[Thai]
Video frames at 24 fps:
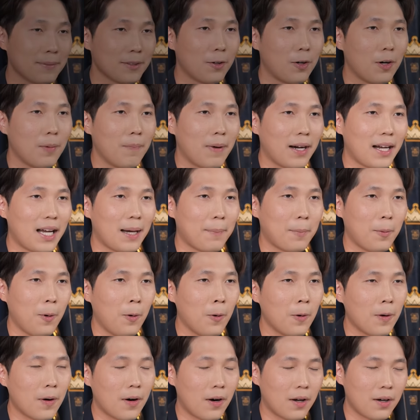บโตมากับ
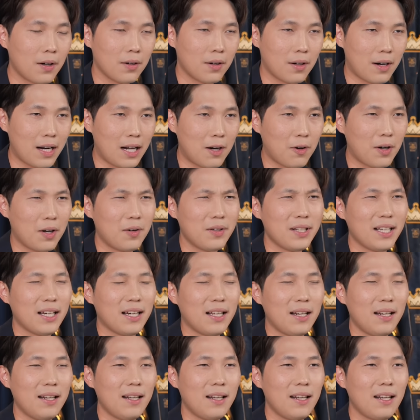องค์กรของเราแล้วเนี่
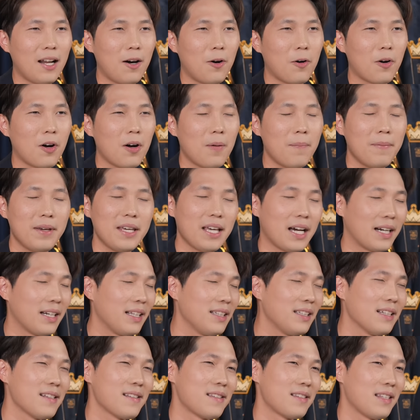ยเราก็ไม่อยาก
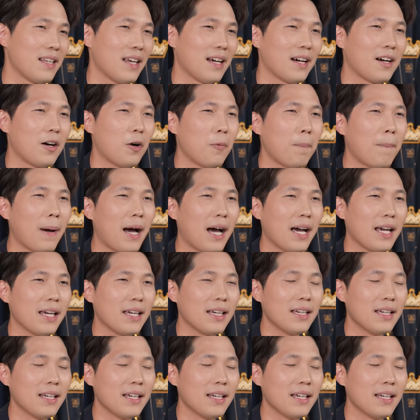ที่จะเสียเขาไป